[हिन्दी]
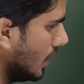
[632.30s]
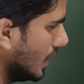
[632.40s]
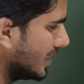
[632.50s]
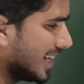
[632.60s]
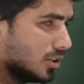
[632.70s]

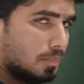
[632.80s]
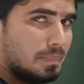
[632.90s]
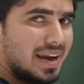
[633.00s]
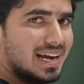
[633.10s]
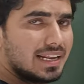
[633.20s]
इसका जो
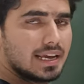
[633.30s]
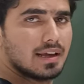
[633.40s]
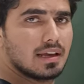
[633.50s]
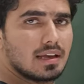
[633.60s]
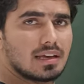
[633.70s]
बेट है
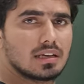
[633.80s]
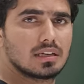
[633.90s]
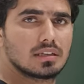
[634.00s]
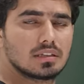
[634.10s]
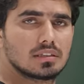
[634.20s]

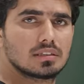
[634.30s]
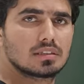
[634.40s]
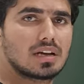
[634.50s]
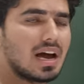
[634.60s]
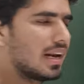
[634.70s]

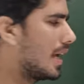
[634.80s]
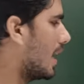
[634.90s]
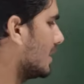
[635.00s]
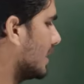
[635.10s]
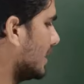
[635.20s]
कहाँ
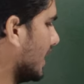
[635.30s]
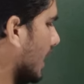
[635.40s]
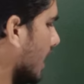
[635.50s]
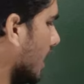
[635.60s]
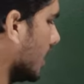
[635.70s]
लगेगा इसके सेंटर की